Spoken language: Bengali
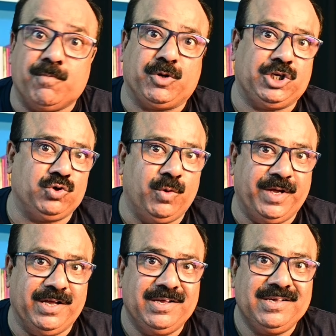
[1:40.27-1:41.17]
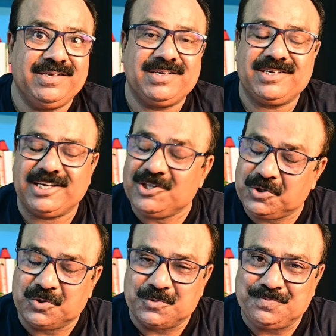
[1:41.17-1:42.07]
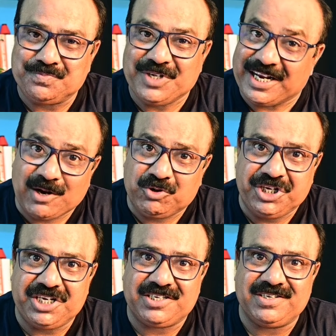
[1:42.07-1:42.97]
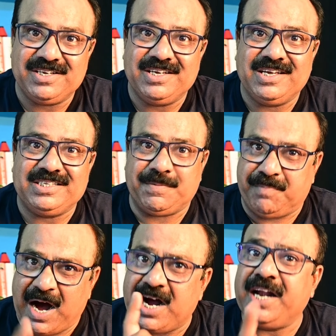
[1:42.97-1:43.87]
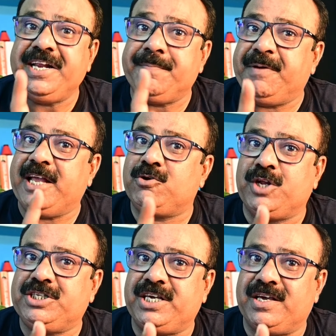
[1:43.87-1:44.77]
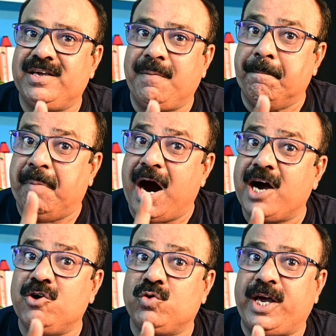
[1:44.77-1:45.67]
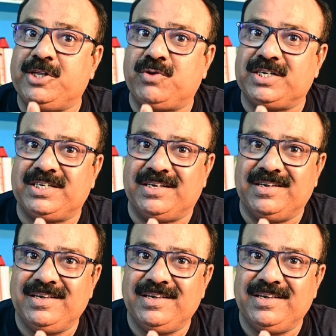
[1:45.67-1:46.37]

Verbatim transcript: কোন পথে চলবে কিন্তু এটাও ঠিক যে বাঙালির ভেতরে যে বাঘ লুকায়িত আছে